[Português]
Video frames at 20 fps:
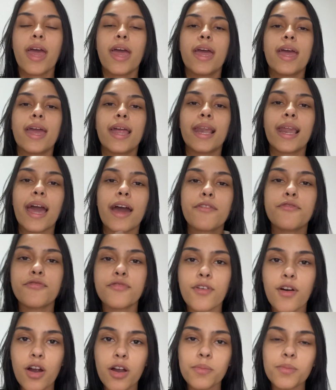ele é a
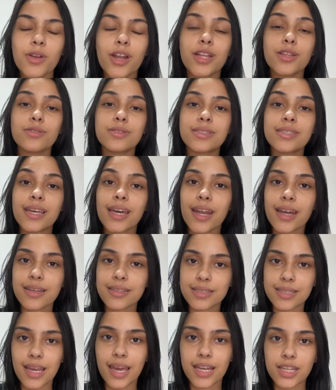fórmula do
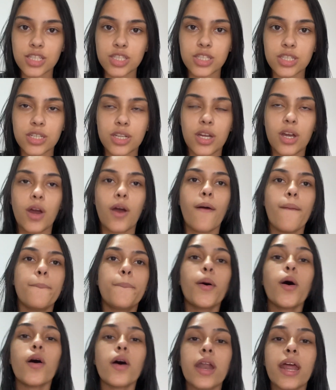Cerazete.
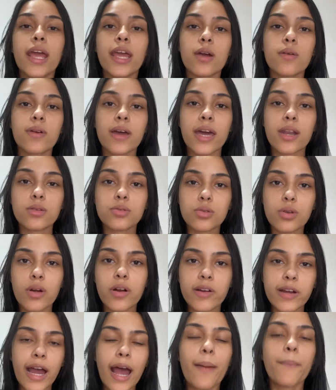Porém, eu quero
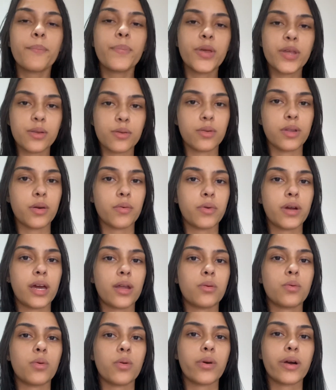trocar a pílula, eu
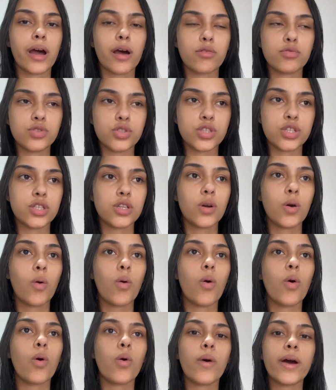quero colocar o DIU
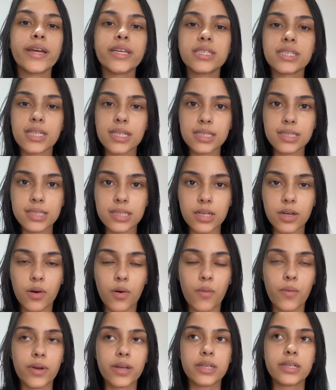ou a
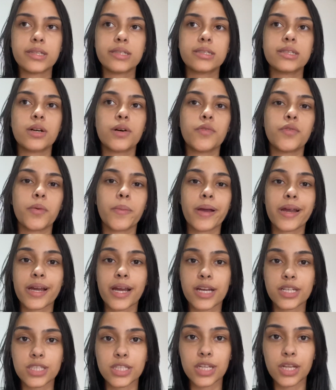injeção. Então, eu vou
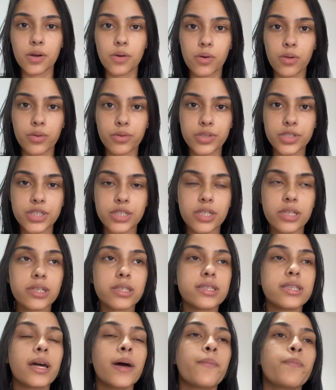marcar
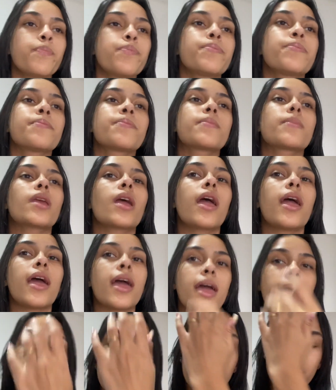ginecologista
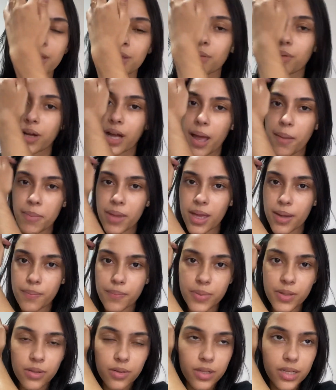é, para trocar minha pílula